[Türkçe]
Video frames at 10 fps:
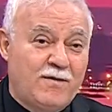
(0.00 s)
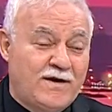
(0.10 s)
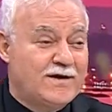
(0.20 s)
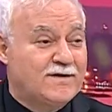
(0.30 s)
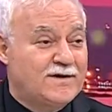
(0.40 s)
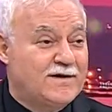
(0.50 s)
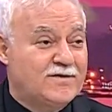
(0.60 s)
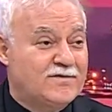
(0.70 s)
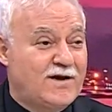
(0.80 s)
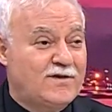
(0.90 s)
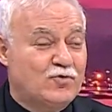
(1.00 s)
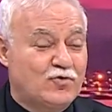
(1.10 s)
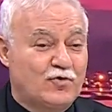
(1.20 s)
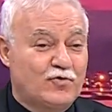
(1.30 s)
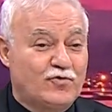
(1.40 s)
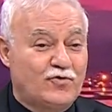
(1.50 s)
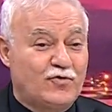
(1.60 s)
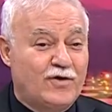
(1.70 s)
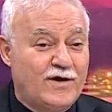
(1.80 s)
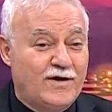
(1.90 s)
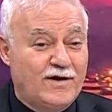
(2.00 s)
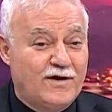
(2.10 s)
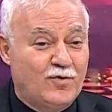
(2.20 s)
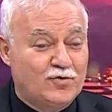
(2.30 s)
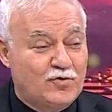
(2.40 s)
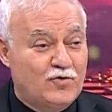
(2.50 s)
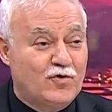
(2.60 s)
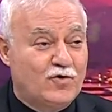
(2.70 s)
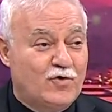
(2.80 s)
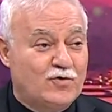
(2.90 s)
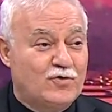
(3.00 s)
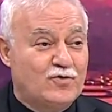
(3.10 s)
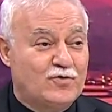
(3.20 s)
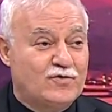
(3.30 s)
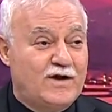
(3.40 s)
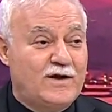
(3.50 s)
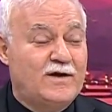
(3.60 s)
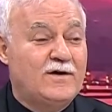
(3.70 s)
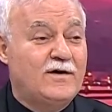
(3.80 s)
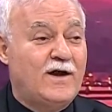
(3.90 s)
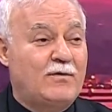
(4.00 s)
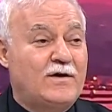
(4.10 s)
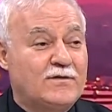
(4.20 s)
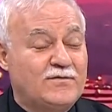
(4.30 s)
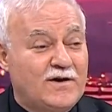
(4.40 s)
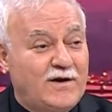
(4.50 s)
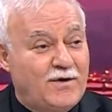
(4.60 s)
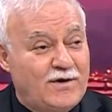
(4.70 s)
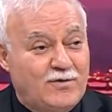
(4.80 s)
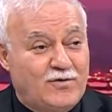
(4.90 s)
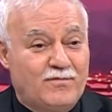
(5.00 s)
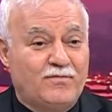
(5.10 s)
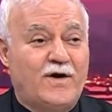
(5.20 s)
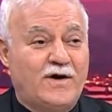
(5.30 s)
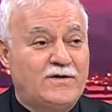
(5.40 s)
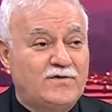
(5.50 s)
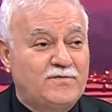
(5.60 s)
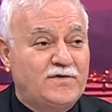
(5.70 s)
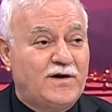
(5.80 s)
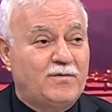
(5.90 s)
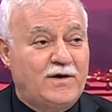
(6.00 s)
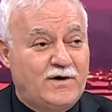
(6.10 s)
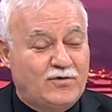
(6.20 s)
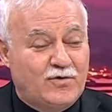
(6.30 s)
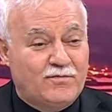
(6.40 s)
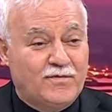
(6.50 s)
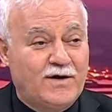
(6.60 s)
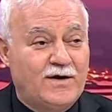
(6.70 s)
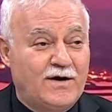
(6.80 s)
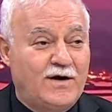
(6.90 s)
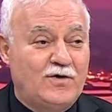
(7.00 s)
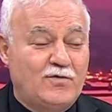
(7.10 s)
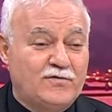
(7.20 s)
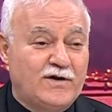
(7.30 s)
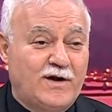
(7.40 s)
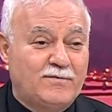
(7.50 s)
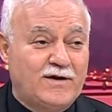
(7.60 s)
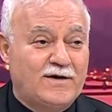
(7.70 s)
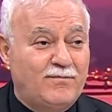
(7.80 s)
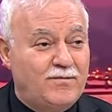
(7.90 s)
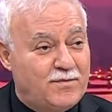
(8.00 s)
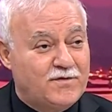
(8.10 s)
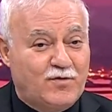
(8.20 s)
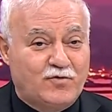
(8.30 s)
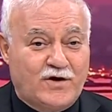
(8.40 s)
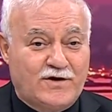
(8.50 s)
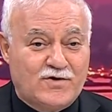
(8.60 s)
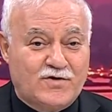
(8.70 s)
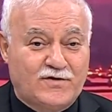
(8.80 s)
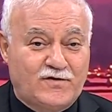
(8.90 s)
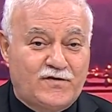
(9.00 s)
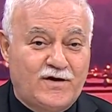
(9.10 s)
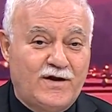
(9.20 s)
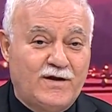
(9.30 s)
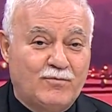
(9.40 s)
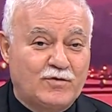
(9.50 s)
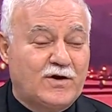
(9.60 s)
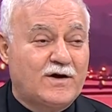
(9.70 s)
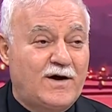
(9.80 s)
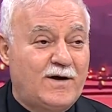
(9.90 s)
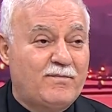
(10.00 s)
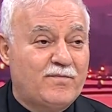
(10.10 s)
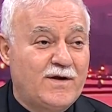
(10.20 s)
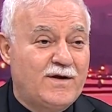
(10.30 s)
eve girdiğinizde çocuğunuzu oturuyor gördüğünüzde evladım selam aleyküm, anneciğim selam aleyküm, aleyküm selam deyinin birbirinize kucaklaşınız mutlaka